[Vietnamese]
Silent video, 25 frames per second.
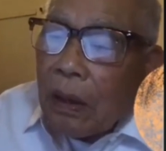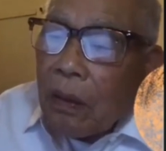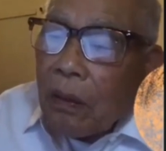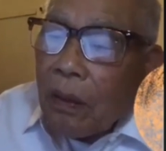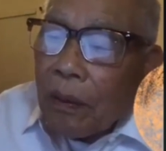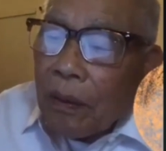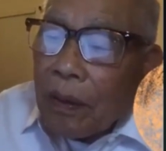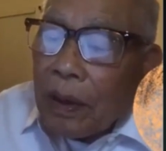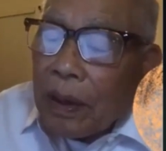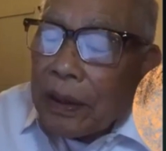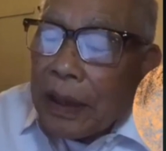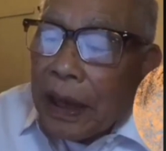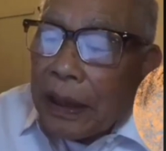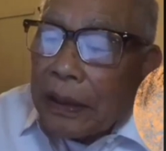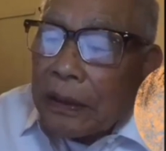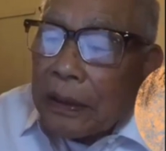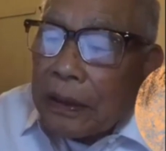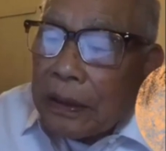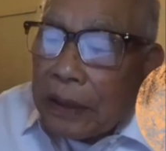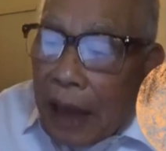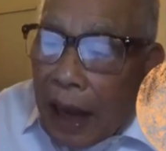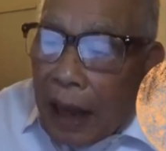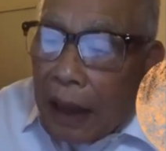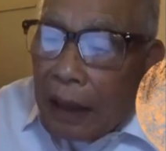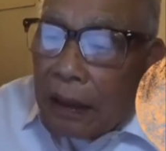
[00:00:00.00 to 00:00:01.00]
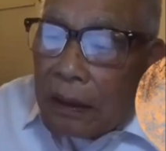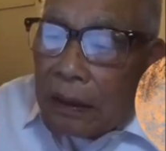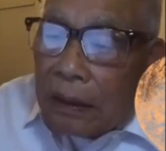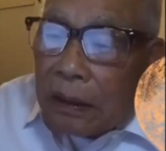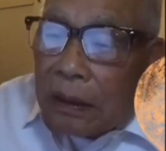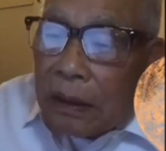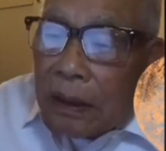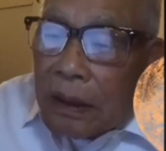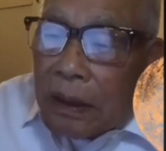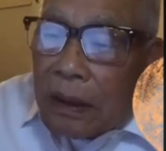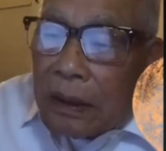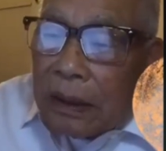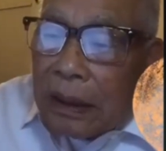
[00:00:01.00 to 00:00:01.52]
có một cái danh từ khác
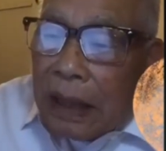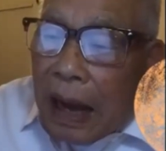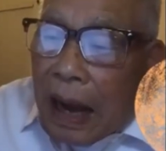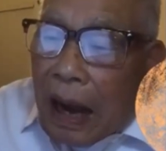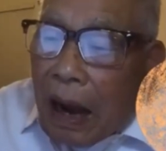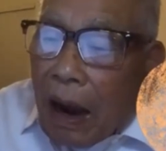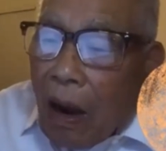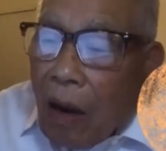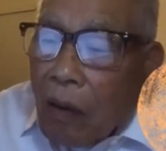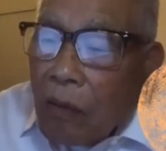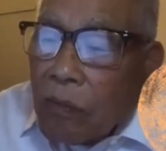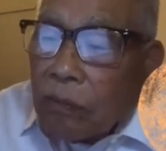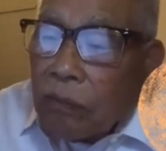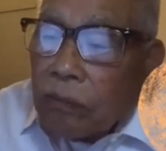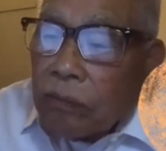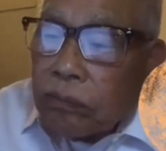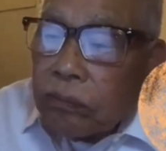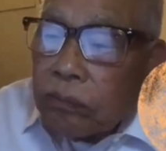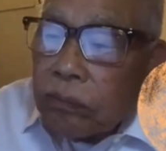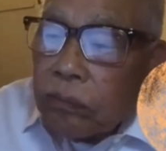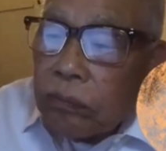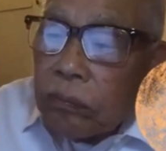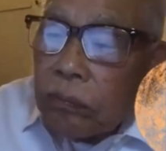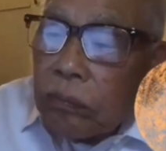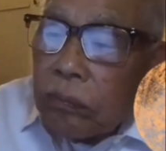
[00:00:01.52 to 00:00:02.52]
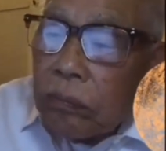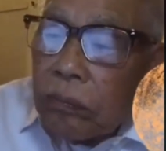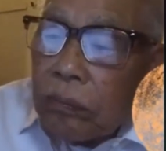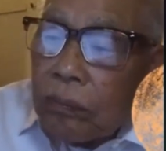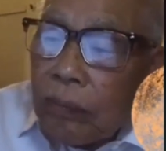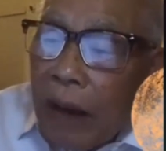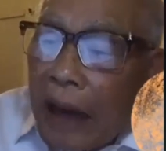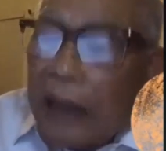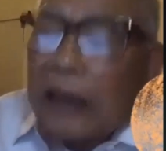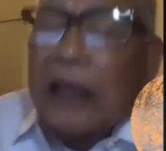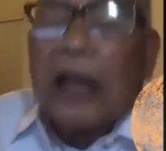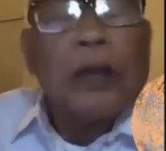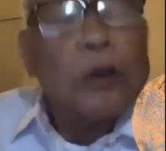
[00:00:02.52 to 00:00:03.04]
là ông
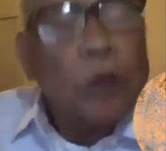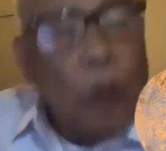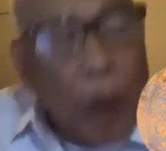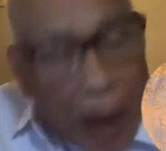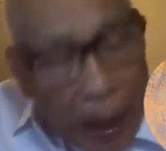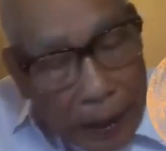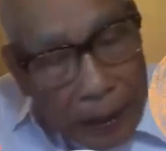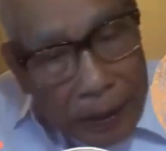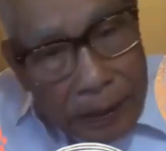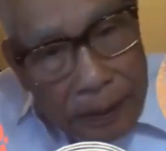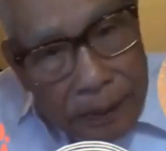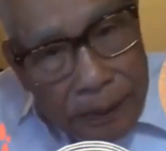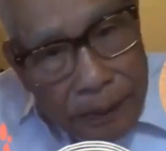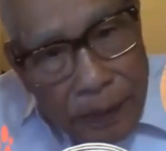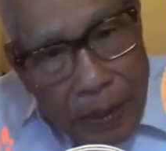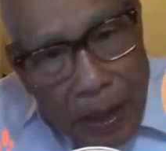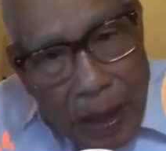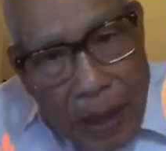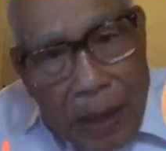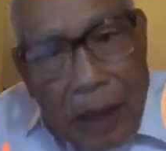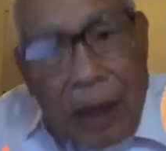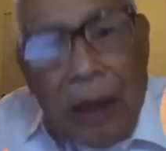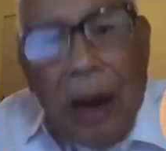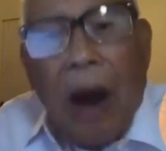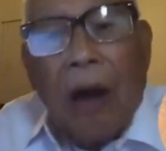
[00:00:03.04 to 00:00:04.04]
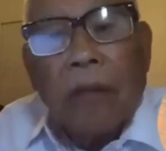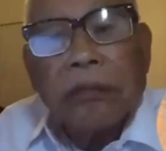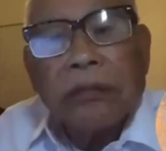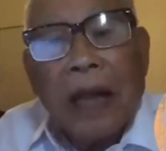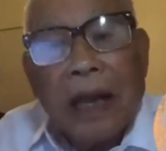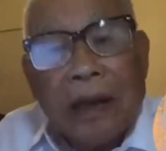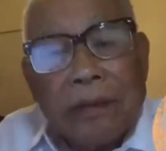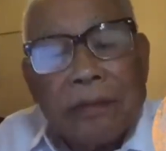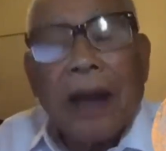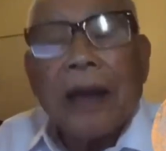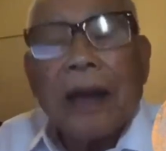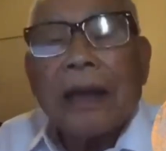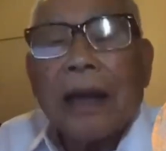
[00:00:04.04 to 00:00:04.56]
Phan Kế Toại. Ông
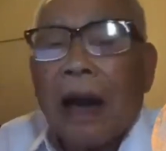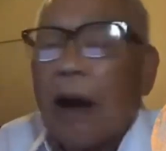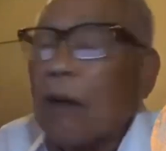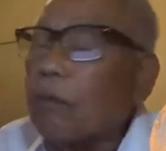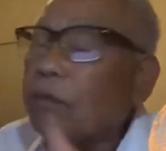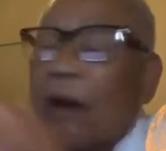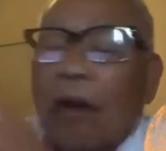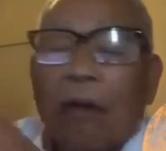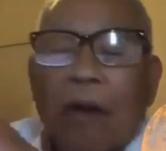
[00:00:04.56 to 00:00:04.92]
thấy vậy là ông